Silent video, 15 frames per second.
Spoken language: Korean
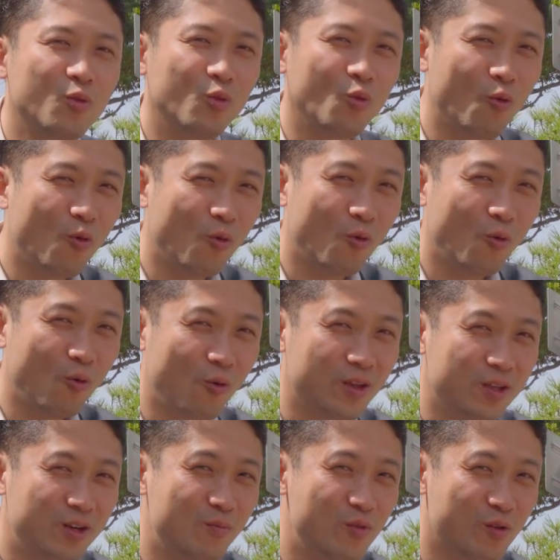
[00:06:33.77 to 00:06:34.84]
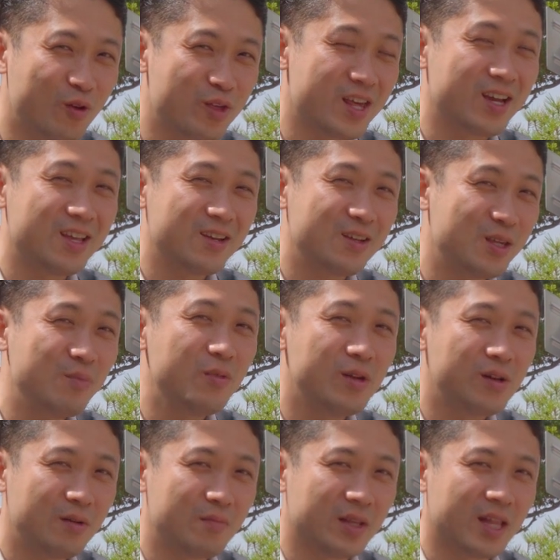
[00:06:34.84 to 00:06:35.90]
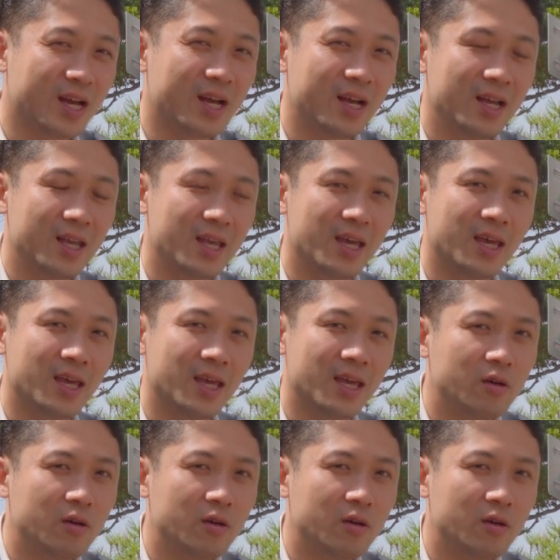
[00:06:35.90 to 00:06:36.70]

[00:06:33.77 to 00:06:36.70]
또 이런 물건 찾기는 힘들 겁니다 예.